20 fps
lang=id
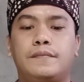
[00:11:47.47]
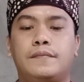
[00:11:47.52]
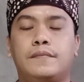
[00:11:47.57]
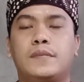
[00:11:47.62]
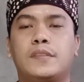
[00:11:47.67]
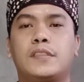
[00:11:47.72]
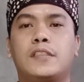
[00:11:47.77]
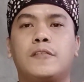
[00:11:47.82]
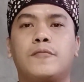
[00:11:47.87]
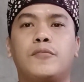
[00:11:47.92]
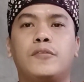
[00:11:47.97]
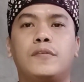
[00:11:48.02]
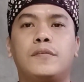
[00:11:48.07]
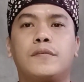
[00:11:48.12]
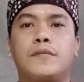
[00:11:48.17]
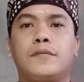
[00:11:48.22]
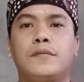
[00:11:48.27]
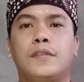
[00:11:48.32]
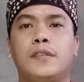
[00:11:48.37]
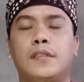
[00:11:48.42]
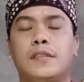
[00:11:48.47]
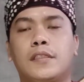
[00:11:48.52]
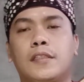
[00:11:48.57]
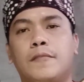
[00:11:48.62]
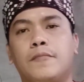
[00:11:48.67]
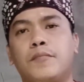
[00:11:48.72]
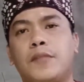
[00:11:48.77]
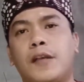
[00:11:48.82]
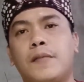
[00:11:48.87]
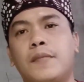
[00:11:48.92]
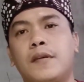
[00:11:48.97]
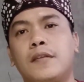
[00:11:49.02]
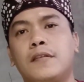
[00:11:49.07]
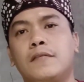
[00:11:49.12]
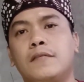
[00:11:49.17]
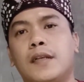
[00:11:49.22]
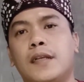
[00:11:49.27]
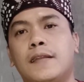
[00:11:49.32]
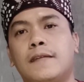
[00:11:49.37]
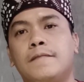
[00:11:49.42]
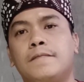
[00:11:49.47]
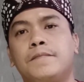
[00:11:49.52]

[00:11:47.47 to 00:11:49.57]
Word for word: meskipun tanpa manual